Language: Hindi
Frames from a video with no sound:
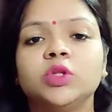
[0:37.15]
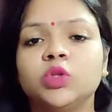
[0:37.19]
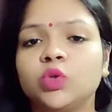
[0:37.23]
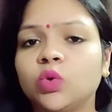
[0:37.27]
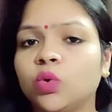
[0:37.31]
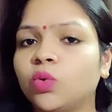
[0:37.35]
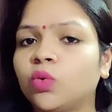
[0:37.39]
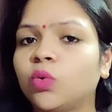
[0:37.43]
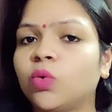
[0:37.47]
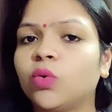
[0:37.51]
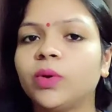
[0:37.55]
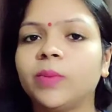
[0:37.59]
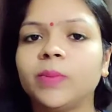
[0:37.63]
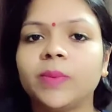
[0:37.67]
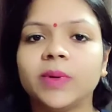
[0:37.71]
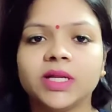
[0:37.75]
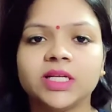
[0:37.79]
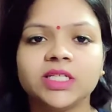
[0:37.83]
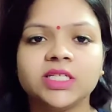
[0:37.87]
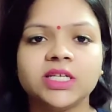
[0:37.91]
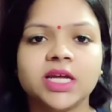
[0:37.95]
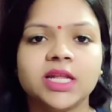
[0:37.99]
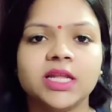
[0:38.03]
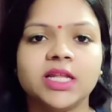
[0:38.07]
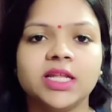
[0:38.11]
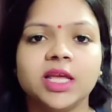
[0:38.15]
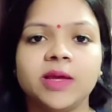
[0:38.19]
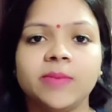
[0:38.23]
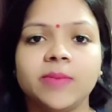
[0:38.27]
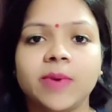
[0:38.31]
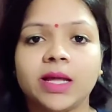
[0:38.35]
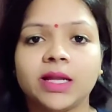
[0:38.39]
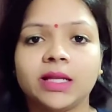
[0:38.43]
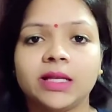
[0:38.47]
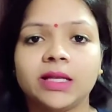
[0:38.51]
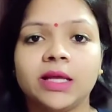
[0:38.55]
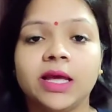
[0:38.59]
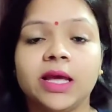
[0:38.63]
तो कोई परेशानी की
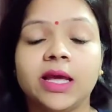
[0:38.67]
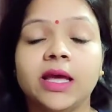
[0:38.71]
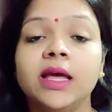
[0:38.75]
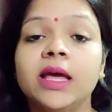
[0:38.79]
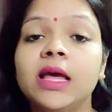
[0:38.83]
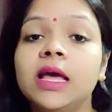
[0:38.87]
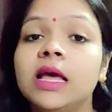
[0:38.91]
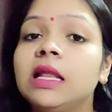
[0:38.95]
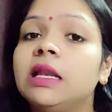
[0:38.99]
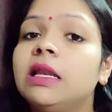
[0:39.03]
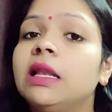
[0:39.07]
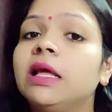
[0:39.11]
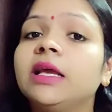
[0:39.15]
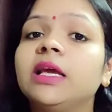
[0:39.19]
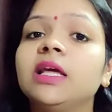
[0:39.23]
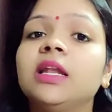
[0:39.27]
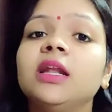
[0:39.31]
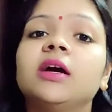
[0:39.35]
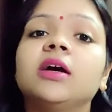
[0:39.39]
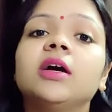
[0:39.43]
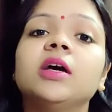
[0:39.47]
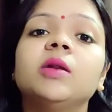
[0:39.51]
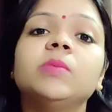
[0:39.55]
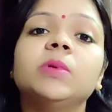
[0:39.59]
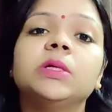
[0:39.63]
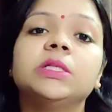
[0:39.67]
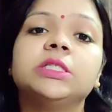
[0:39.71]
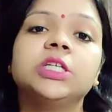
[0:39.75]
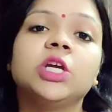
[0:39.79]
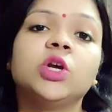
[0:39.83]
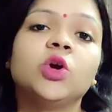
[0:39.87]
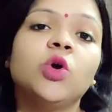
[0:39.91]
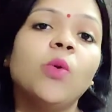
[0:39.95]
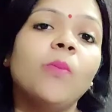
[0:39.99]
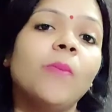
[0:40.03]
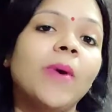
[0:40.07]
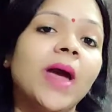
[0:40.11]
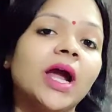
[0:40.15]
बात नहीं है लेकिन अगर बच्चे
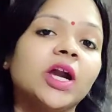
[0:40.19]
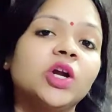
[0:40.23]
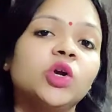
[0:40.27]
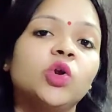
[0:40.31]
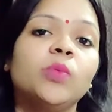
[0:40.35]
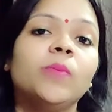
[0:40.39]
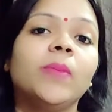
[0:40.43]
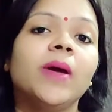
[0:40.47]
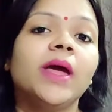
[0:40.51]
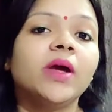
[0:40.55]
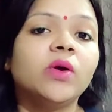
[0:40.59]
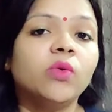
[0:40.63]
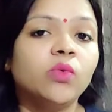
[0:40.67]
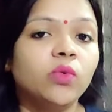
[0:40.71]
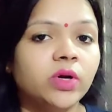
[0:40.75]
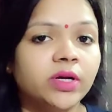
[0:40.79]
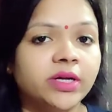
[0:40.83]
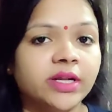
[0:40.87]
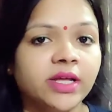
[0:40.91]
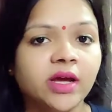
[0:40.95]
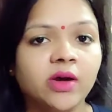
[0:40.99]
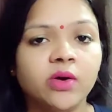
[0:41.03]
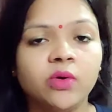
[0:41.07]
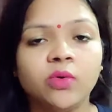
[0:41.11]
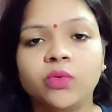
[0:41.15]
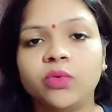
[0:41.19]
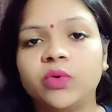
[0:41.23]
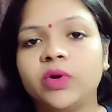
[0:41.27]
को बैक टू बैक उल्टियाँ